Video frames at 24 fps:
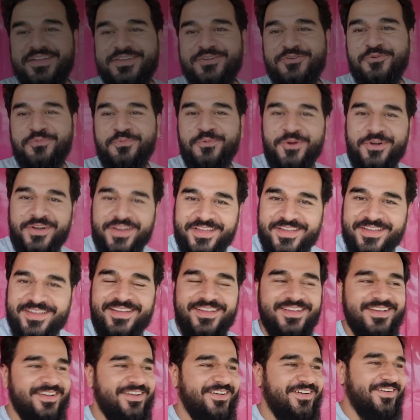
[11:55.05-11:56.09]
गुड मॉर्निंग
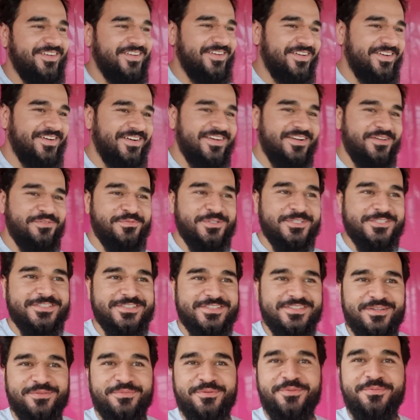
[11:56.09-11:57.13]
और
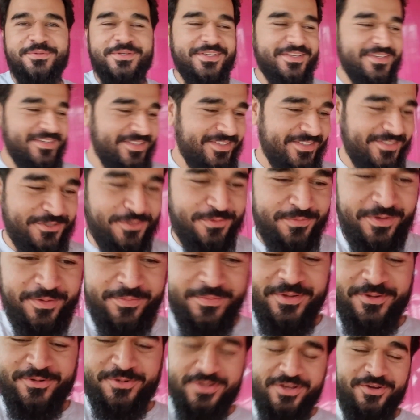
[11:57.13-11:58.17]
बस अभी भी सुबह
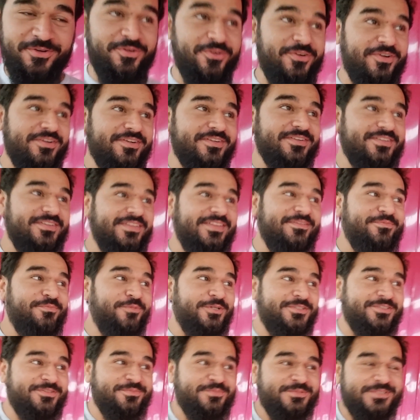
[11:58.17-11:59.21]
मैं उठाऊँ और
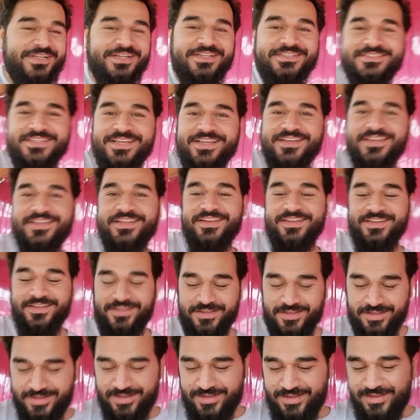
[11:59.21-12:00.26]
मौसम ज़रा चेक करें
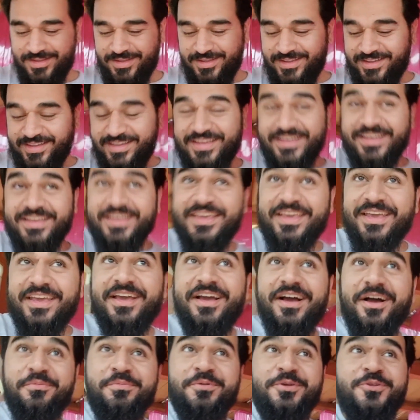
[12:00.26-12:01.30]
कि
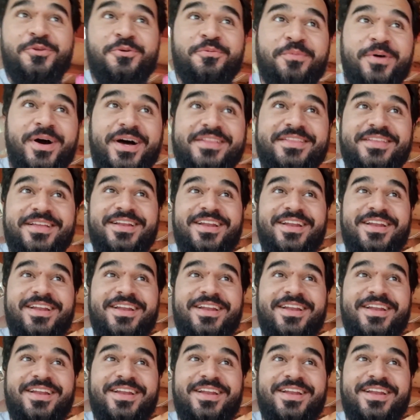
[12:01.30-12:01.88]
अभी तो बादल